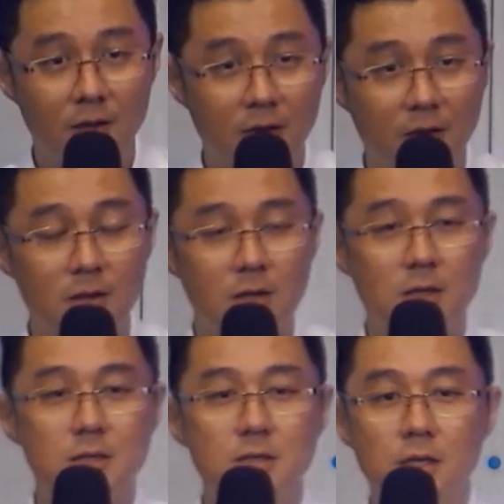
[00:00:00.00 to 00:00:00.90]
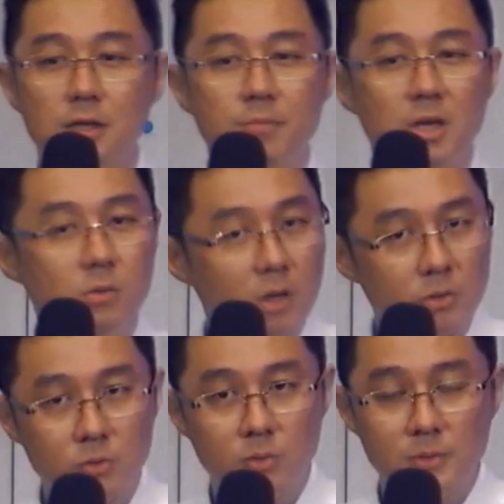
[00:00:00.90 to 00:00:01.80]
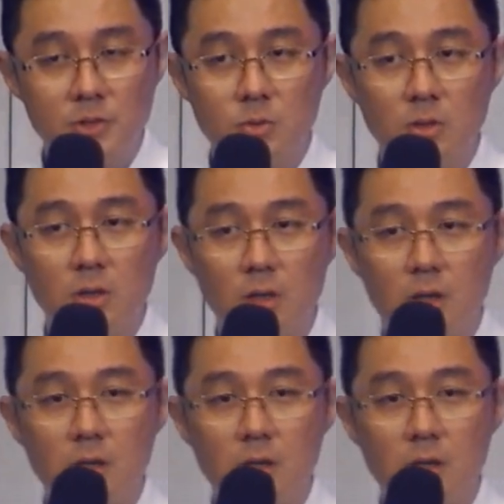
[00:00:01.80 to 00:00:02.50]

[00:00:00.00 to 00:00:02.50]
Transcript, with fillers: 啊，上帝没有告诉我们说，